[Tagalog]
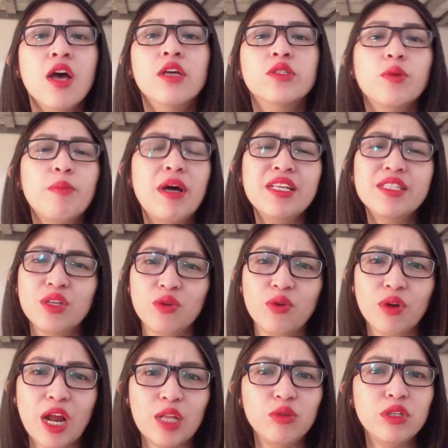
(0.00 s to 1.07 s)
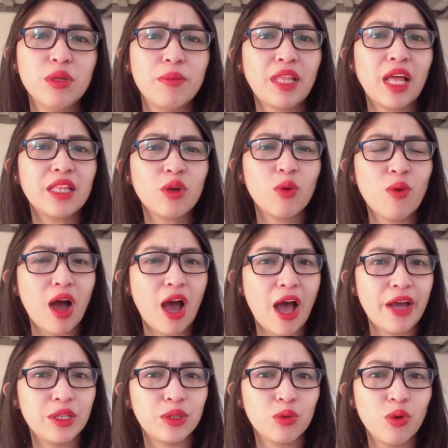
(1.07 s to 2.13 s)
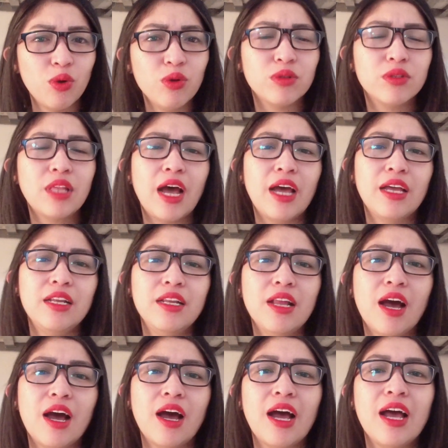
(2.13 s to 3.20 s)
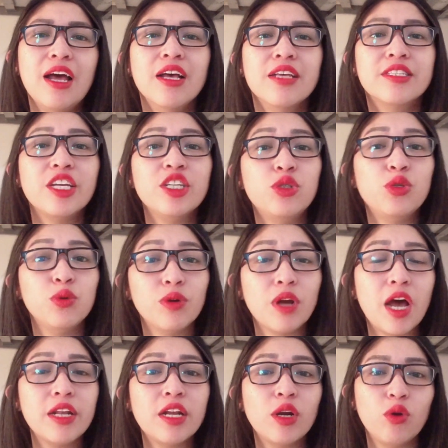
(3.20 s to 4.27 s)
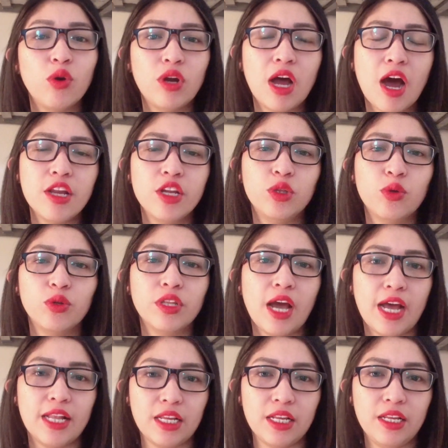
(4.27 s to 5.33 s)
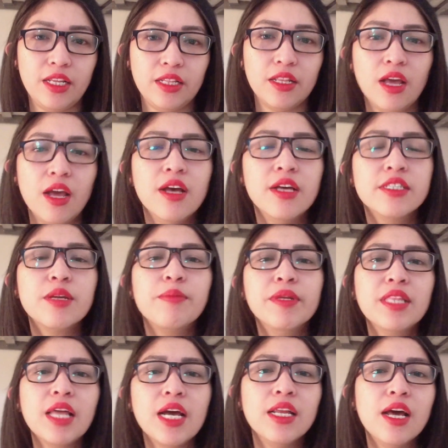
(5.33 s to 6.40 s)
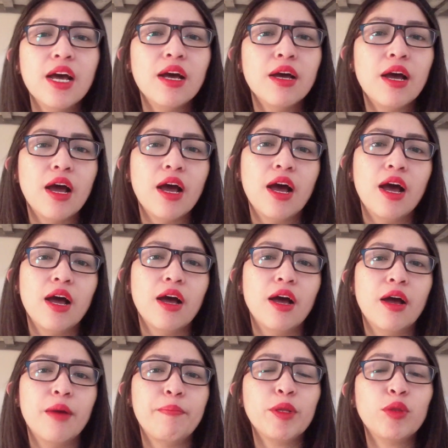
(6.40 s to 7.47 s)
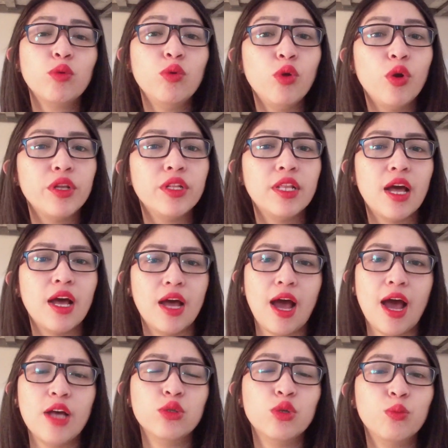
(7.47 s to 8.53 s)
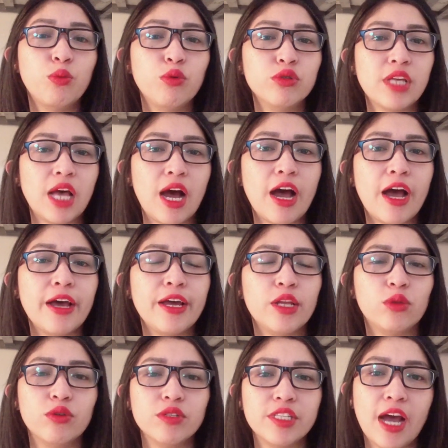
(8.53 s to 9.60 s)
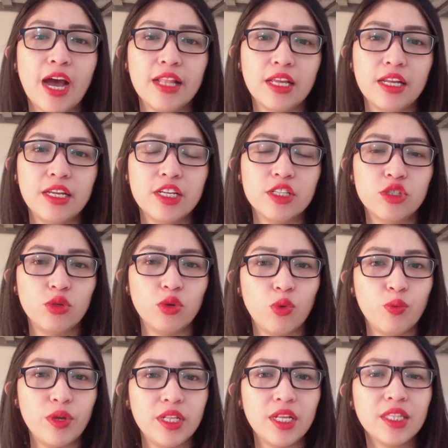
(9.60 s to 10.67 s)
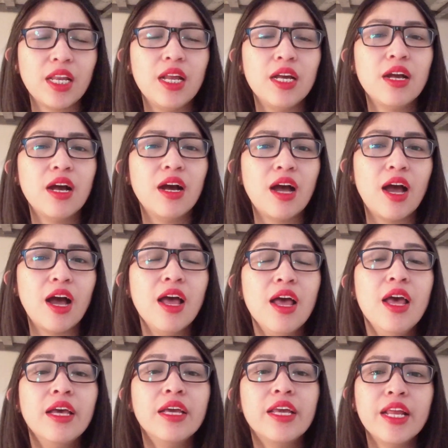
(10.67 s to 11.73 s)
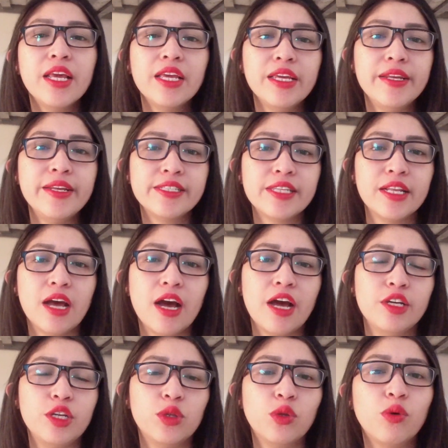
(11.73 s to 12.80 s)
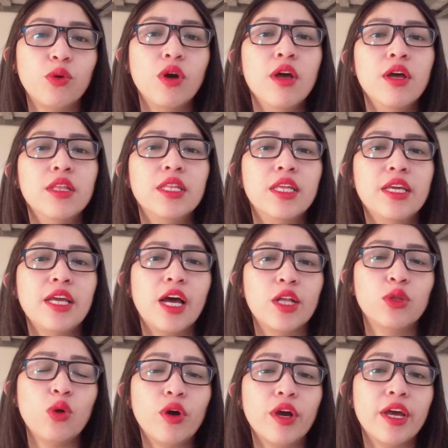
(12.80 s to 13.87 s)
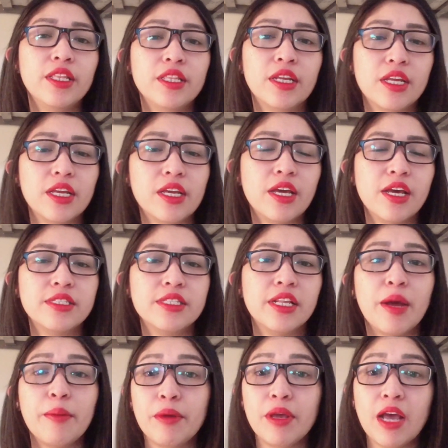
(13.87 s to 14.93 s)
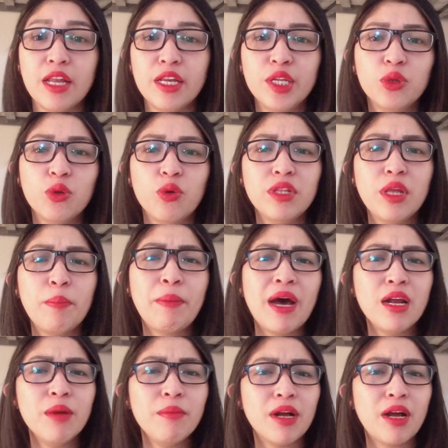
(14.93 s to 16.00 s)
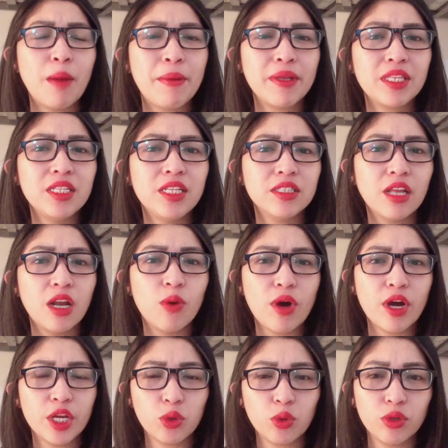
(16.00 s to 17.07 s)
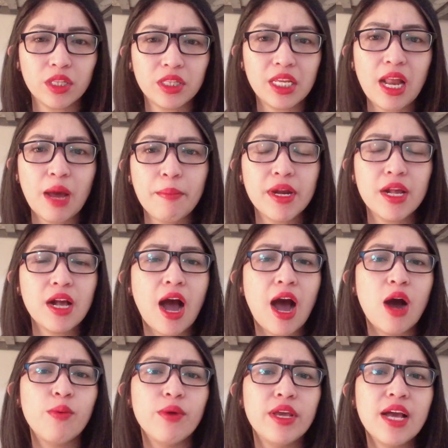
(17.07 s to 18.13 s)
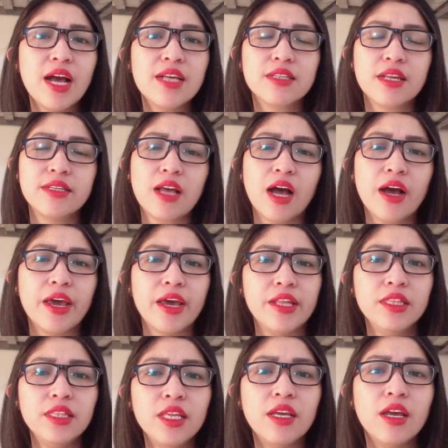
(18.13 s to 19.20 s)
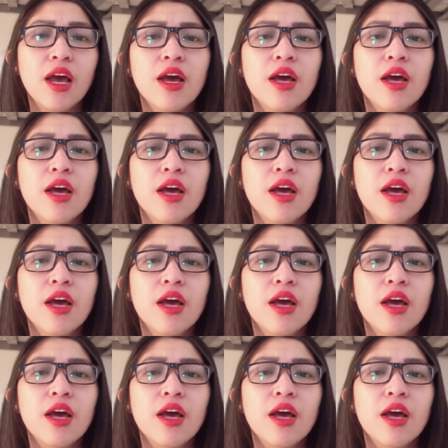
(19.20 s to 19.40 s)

Subalit so, sigurado na matatawa nga ito dahil uh, sa itsura ng lola kakulangan nito ni Annalyn. Samantala, uh, patuloy na asot pusa nga etong si Annalyn at Zoe na talagang uh, kinaiinisan na nga nito ni uh, Doc Enrique. Sinabi nga nito na parang magkapatid ang dalawang ito na tila ba nag-aaway nga sa isang candy.